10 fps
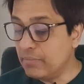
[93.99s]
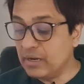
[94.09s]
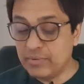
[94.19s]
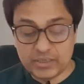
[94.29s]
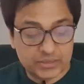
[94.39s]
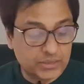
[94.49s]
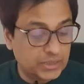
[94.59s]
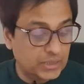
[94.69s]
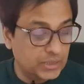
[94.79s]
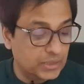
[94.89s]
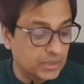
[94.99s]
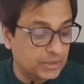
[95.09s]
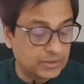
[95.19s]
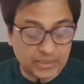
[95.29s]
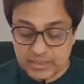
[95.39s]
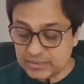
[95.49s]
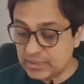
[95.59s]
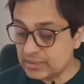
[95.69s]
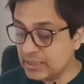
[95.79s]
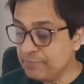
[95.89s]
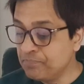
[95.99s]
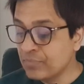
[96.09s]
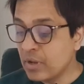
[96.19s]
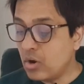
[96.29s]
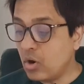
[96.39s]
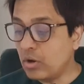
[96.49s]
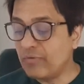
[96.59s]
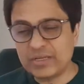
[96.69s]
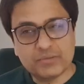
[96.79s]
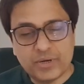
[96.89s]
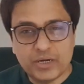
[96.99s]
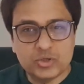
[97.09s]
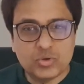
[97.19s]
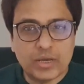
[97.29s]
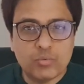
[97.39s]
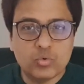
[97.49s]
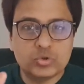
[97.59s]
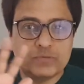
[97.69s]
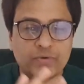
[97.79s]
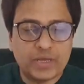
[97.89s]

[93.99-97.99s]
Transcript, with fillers: मिलीमीटर्स की थिकनेस है इसकी और फ्लेक्सिबिलिटी जो है वो कुछ